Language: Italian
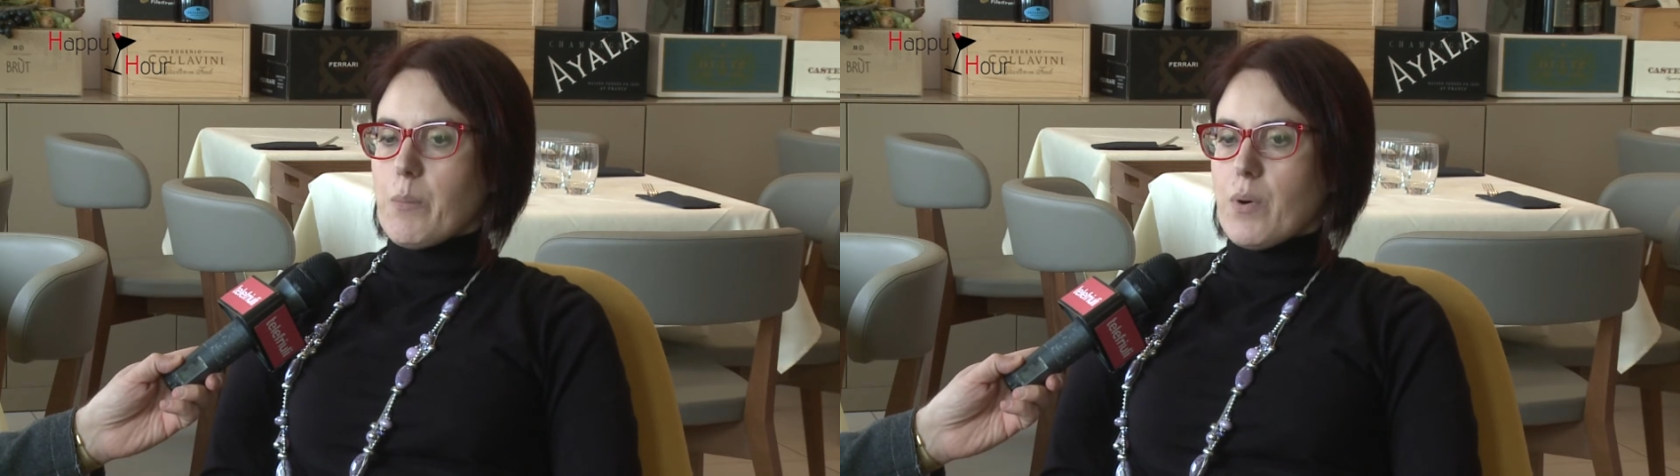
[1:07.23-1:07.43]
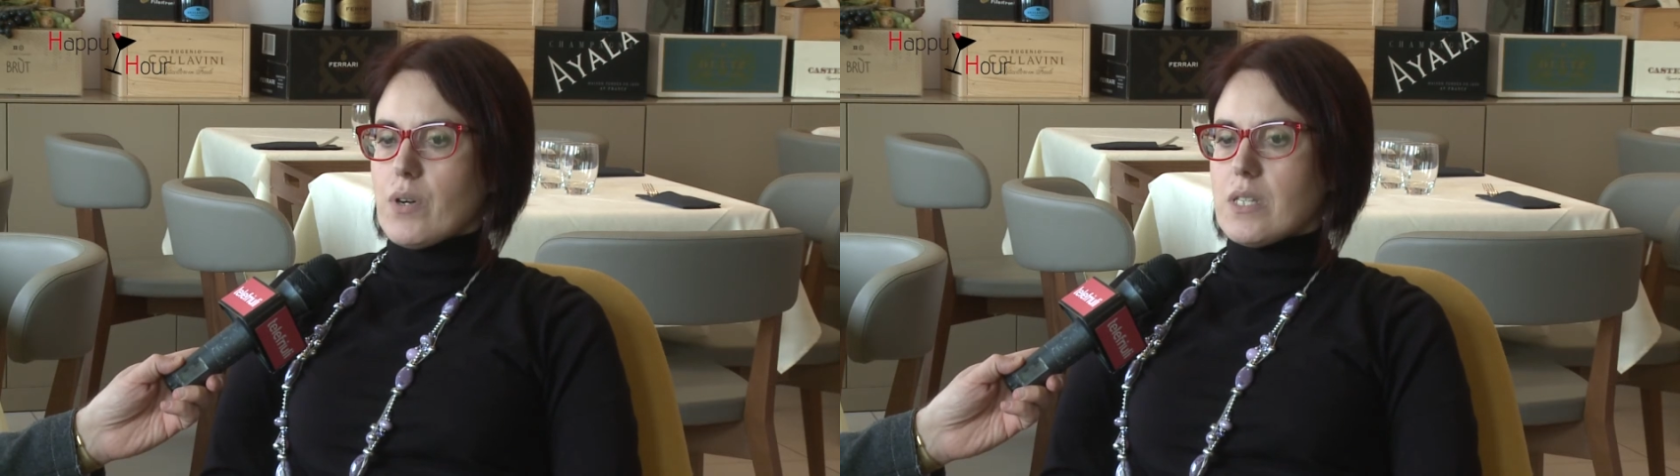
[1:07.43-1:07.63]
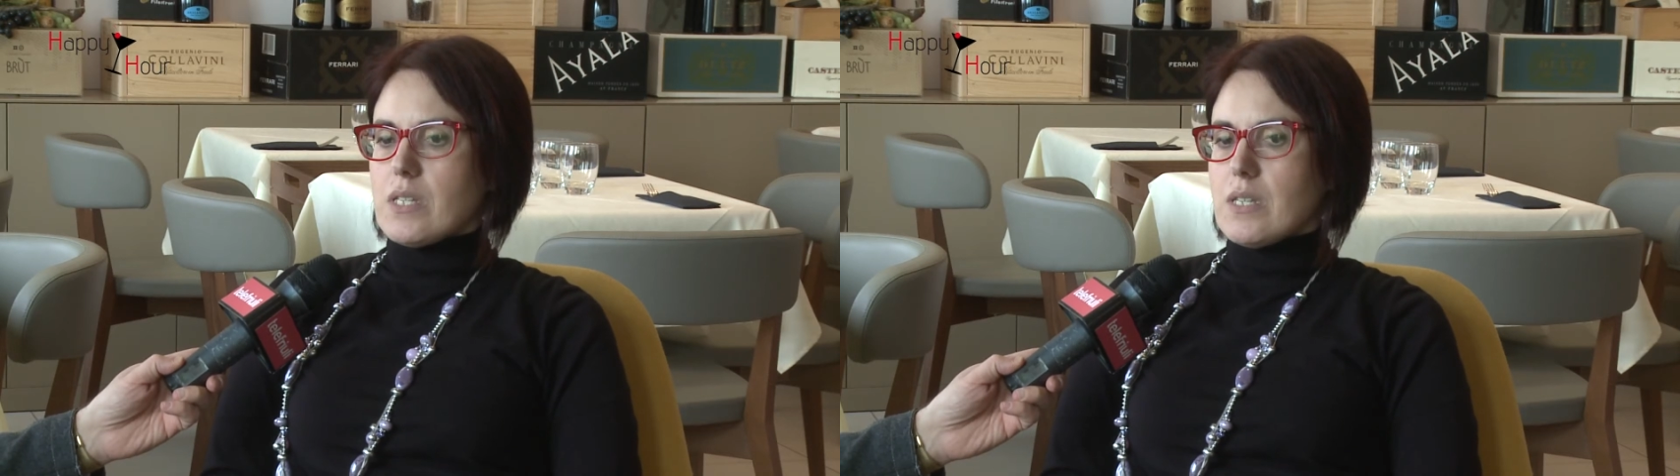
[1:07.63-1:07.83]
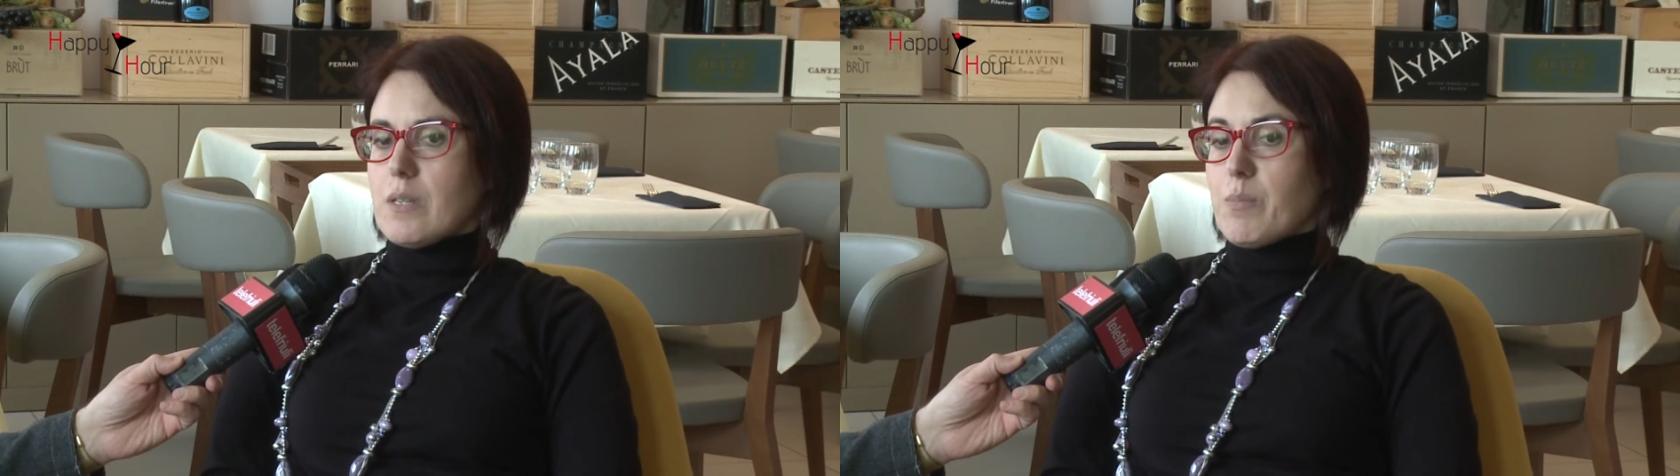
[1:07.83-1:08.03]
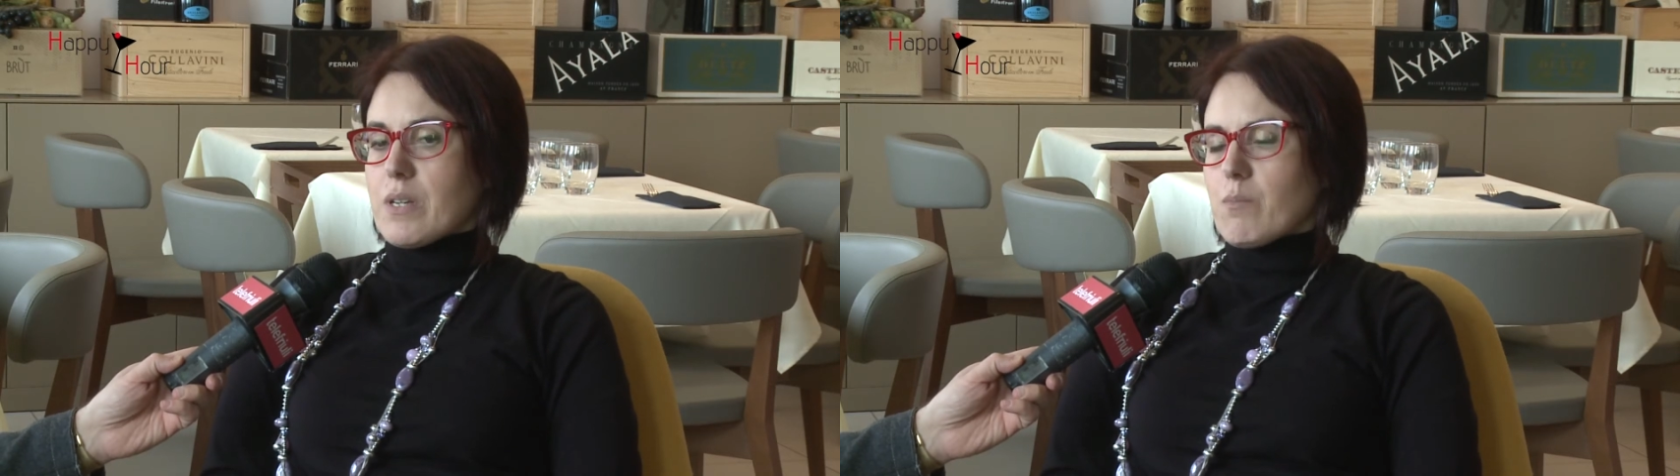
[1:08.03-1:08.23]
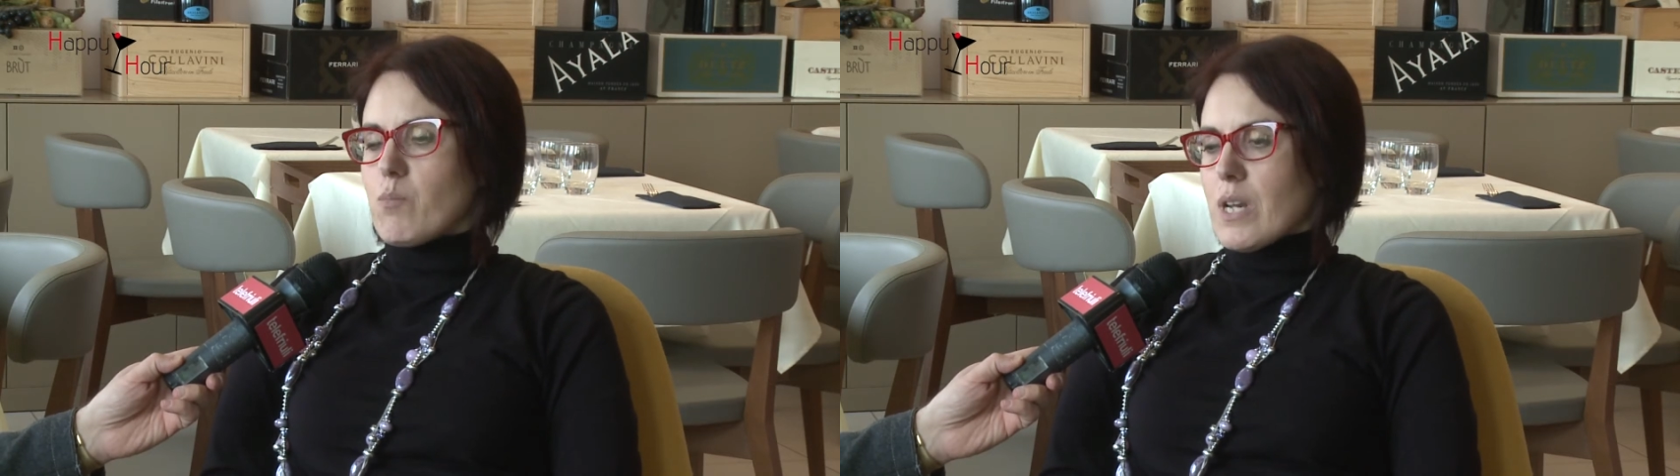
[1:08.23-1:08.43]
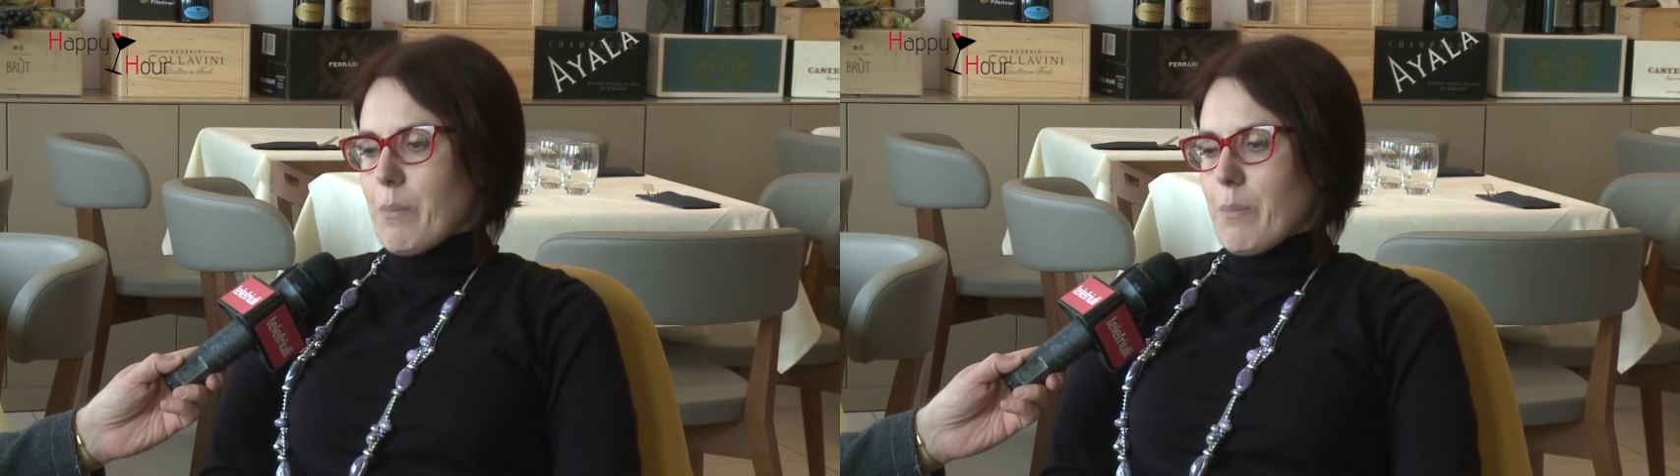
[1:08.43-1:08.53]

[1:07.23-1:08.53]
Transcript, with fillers: Poi per buona